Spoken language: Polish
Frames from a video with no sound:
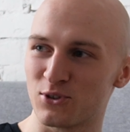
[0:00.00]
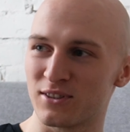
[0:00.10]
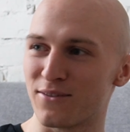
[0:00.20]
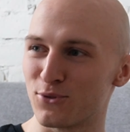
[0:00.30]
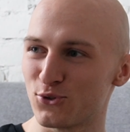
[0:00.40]
się
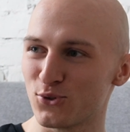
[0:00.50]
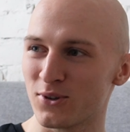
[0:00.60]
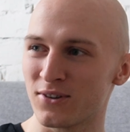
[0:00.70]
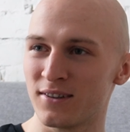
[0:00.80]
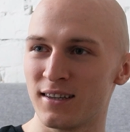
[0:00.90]

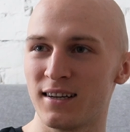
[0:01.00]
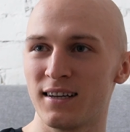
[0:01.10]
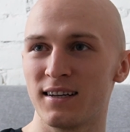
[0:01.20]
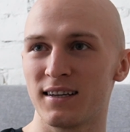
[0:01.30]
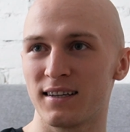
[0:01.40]
nawróciło.
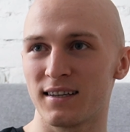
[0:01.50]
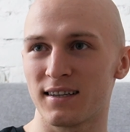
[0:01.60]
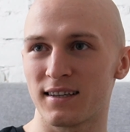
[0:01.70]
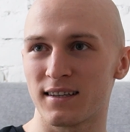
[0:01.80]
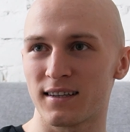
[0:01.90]
Yy
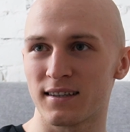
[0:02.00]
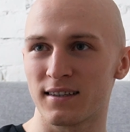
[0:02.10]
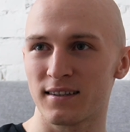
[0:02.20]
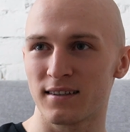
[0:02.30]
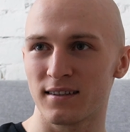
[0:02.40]

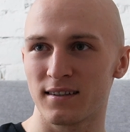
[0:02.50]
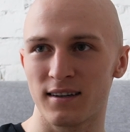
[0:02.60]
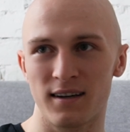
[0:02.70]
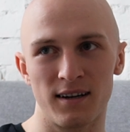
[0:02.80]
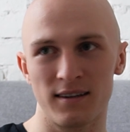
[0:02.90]

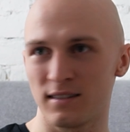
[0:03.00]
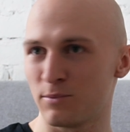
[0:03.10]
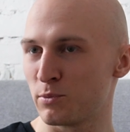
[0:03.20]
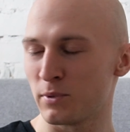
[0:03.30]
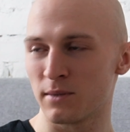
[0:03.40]
ale
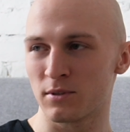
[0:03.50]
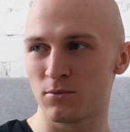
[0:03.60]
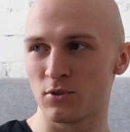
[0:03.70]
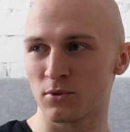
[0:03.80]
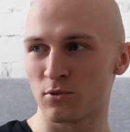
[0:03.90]
nie przypominam
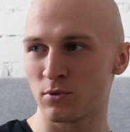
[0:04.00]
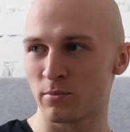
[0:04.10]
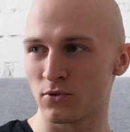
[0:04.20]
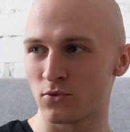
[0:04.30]
sobie, żeby Taki ktoś mnie